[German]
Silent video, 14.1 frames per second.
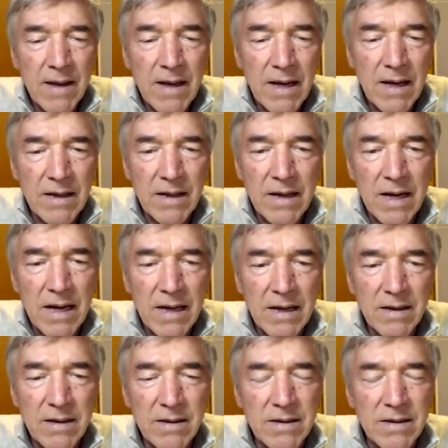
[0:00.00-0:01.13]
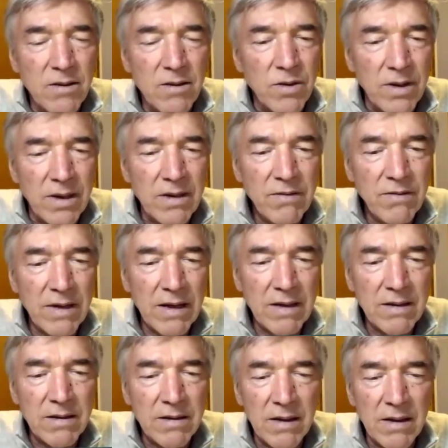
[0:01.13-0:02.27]
eine eigene Theorie
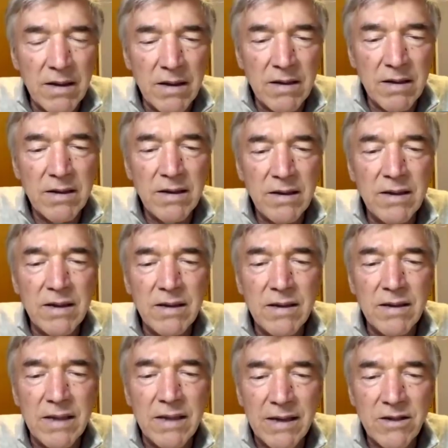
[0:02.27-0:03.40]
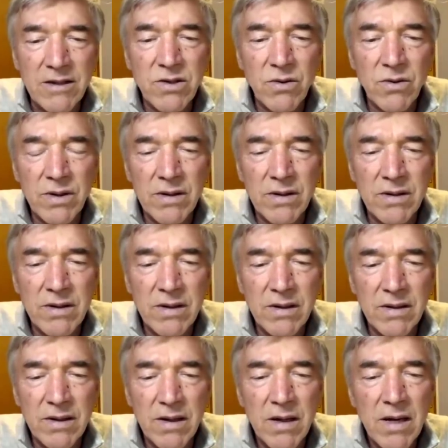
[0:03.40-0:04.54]
entwickelt, die nenne ich
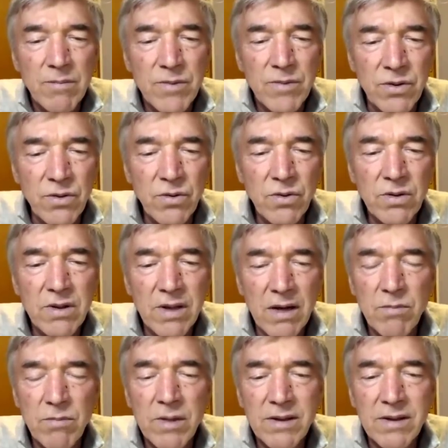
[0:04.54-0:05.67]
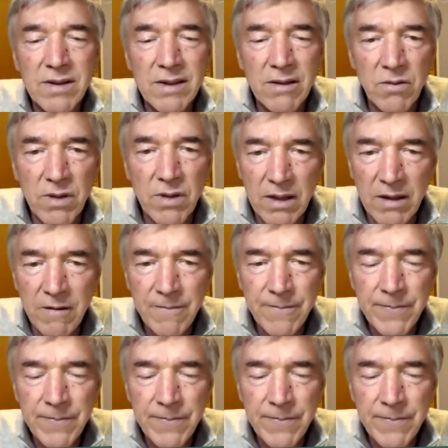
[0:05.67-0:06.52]
identitätsorientierte Psychotraumatheorie